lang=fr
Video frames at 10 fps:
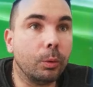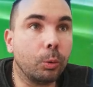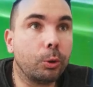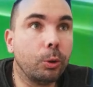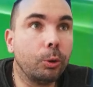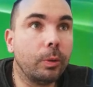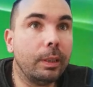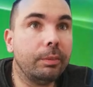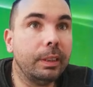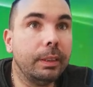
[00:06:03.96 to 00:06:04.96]
Donc sur du
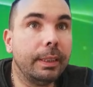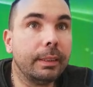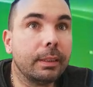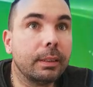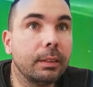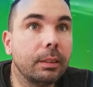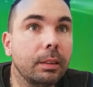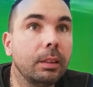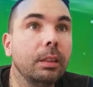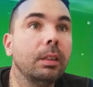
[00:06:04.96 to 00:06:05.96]
Elvinat,
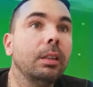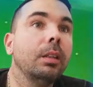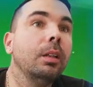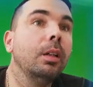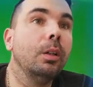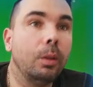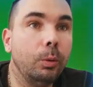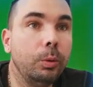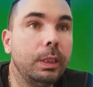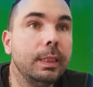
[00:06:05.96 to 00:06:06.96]

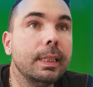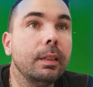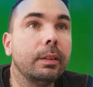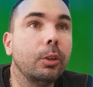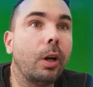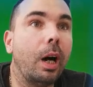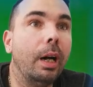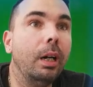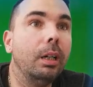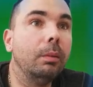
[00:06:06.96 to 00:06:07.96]
utilisateur
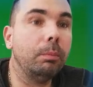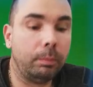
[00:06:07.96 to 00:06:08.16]
1,